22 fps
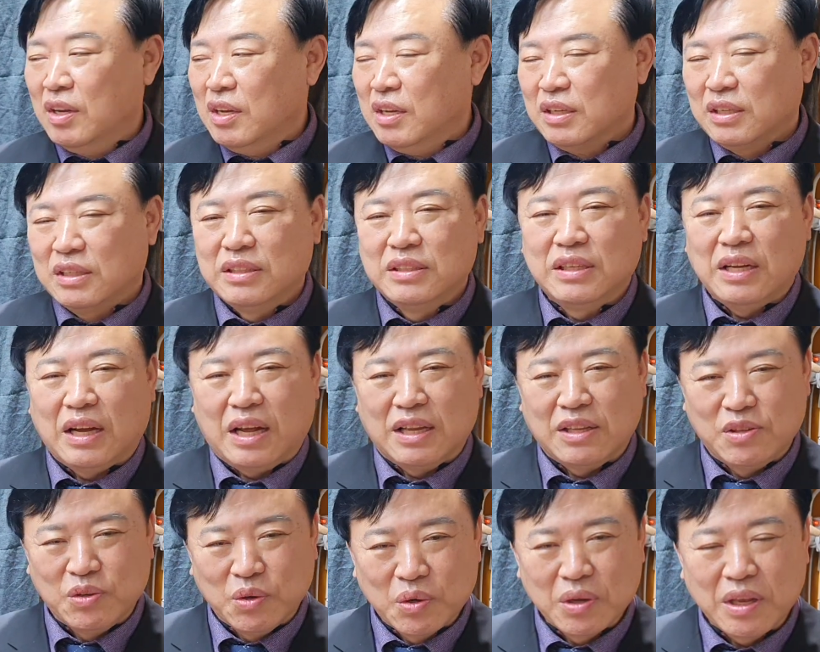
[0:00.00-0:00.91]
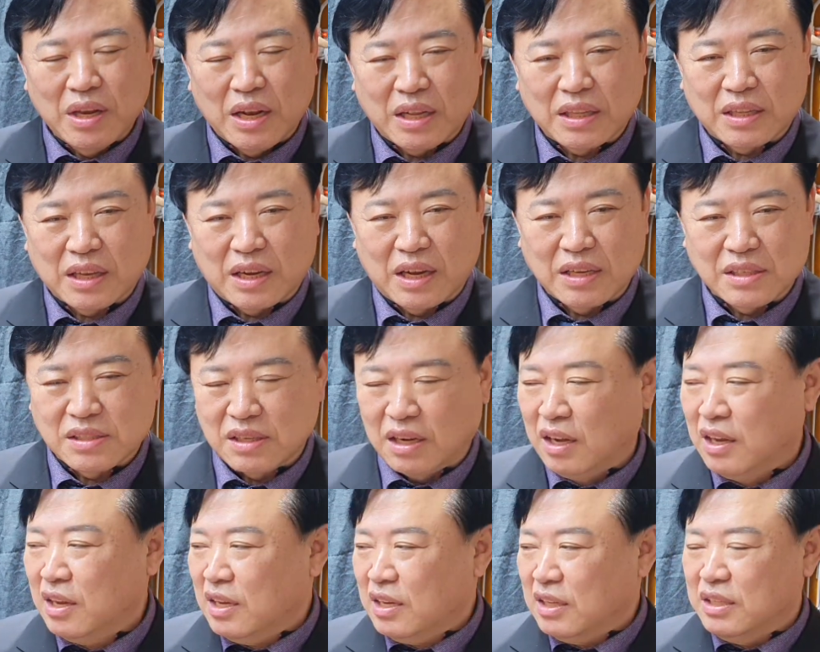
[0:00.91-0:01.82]
그러한 용이 나타나서
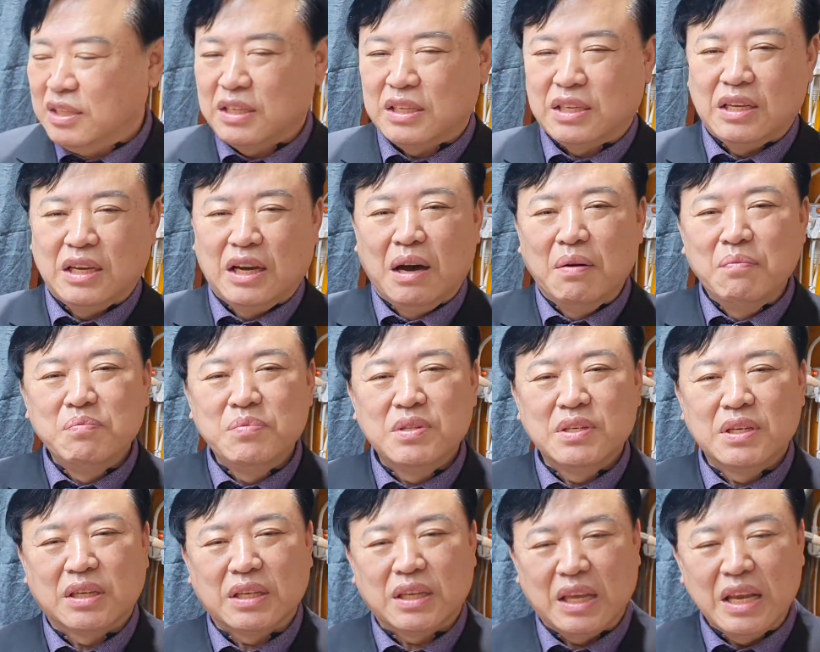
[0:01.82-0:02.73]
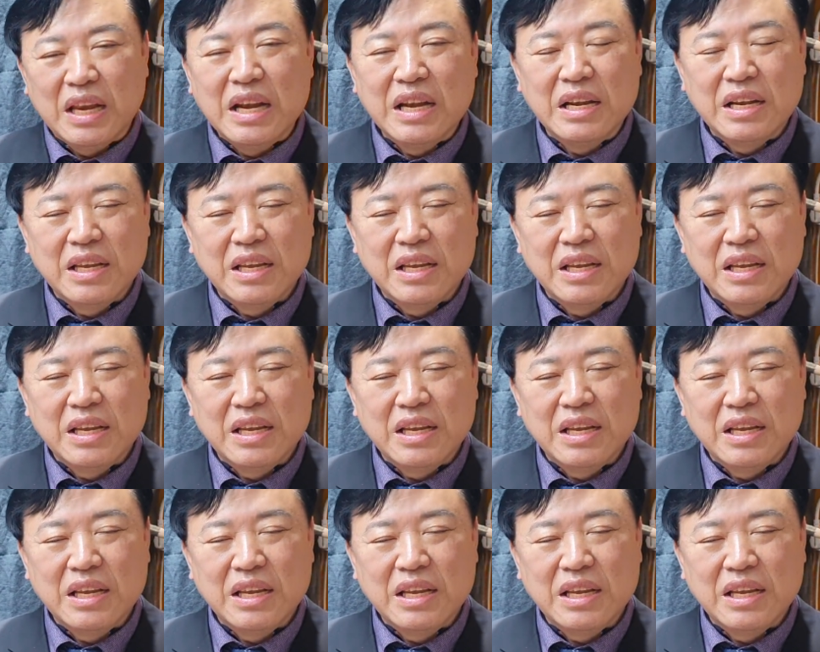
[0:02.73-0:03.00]
특히 음력 1,